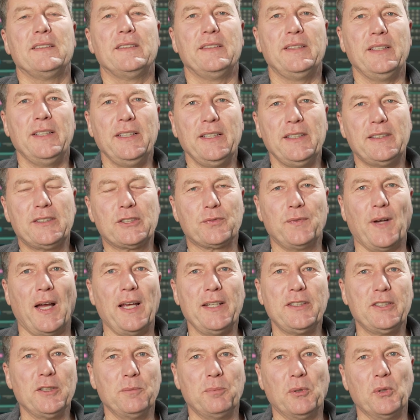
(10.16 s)
Die
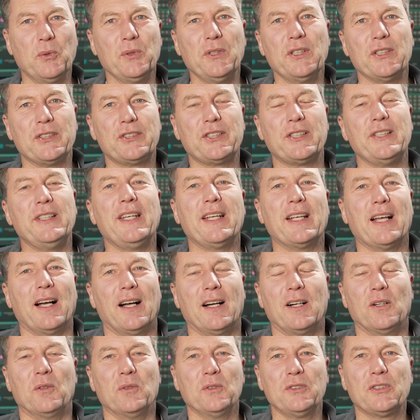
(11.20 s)
zweite
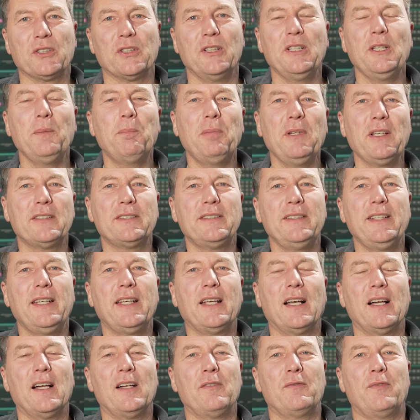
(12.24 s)
Bundesliga, unsere
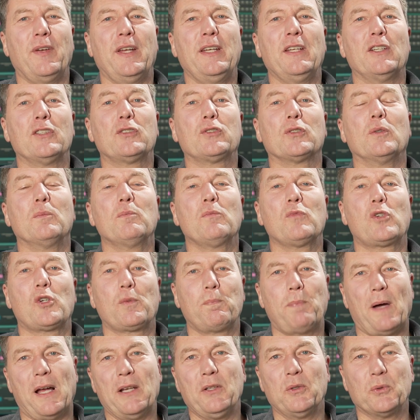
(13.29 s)
Lieblingsliga, wenn es um
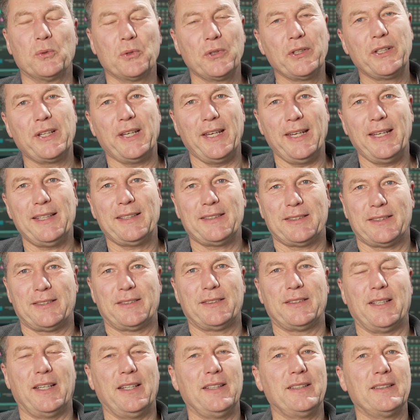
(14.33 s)
Spannung
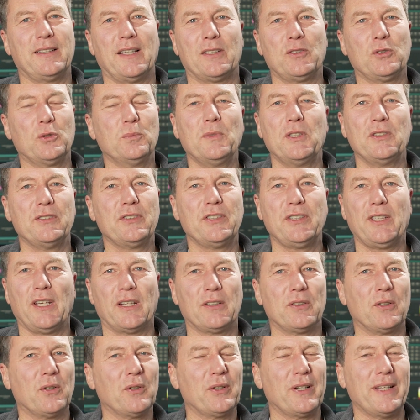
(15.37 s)
geht, denn da tummeln sich ja
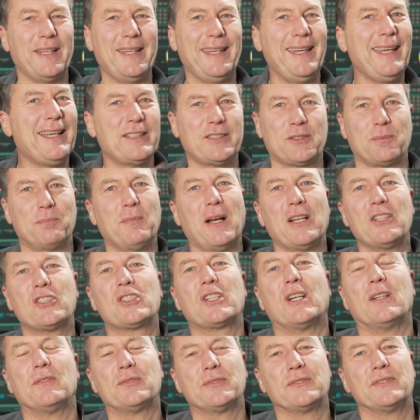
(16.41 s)
noch x
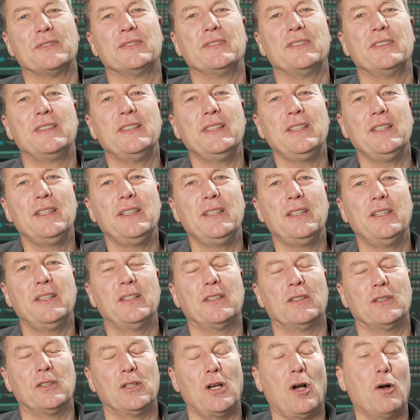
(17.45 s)
Mannschaften, die
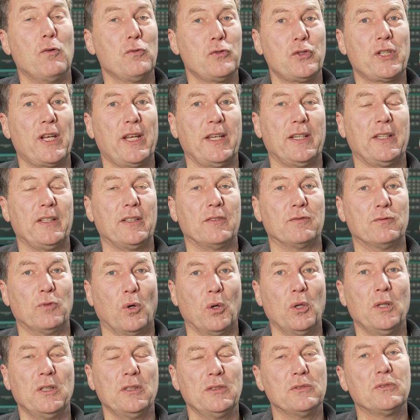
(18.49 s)
äh, aufsteigen
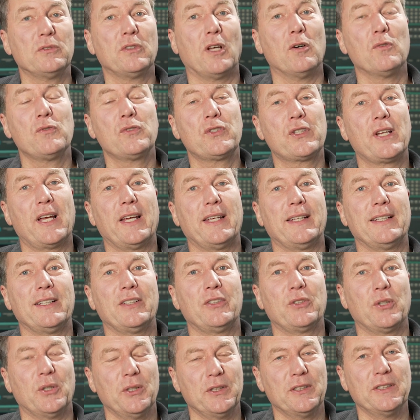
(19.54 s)
wollen und aufsteigen
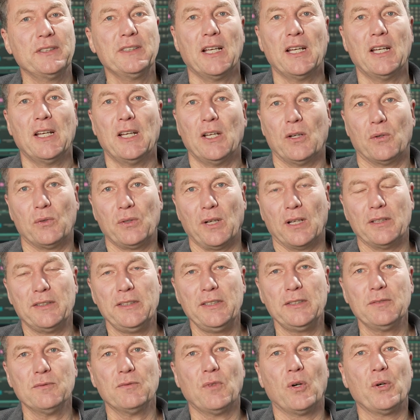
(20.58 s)
können. Und an
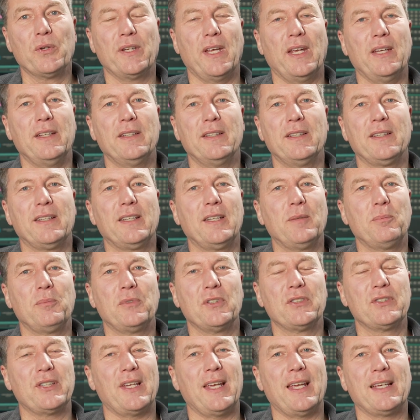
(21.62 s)
diesem Wochenende gibt
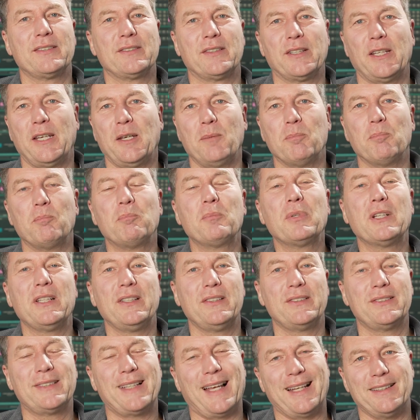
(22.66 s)
es extrem
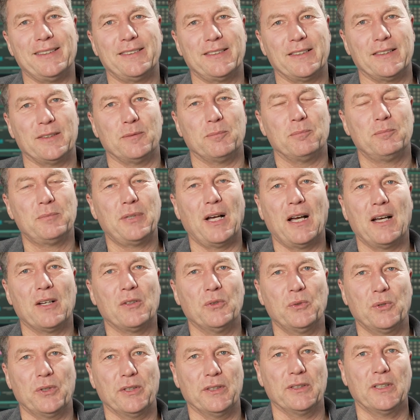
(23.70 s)
brisante
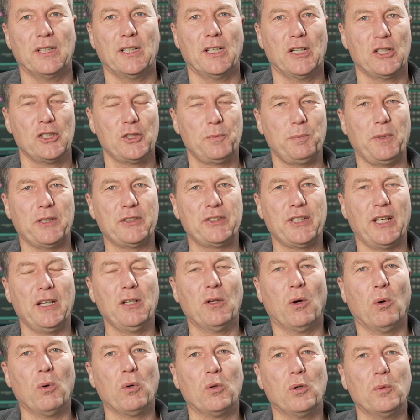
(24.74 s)
Paarungen.
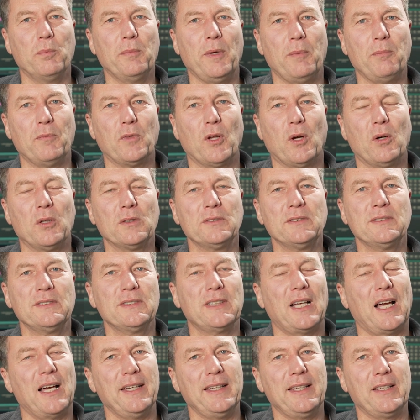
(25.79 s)
Speziell hoch oben im Norden
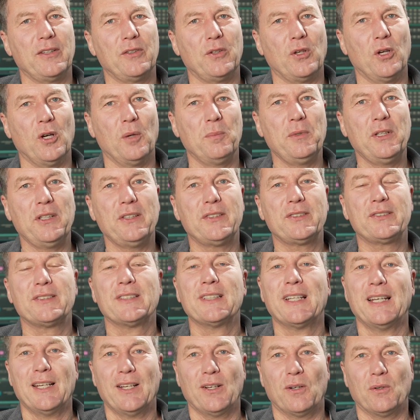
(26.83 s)
einige
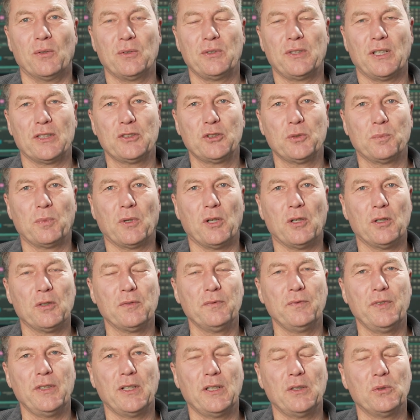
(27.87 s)
Derbys und dazu
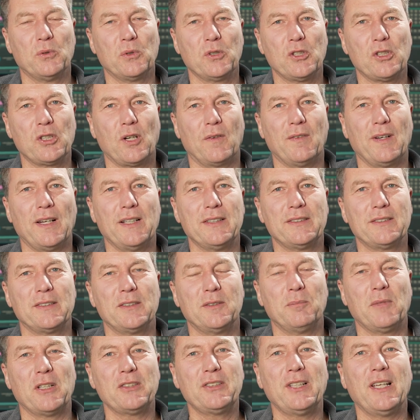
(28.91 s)
brauchen wir
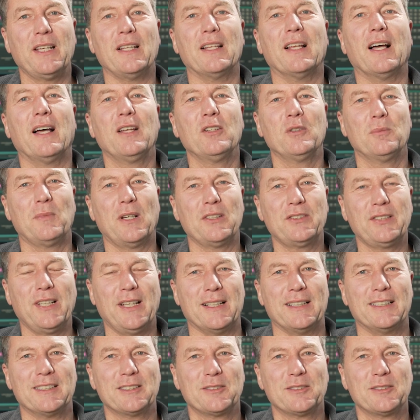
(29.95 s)
logischerweise Marcel. Hallo Marcel.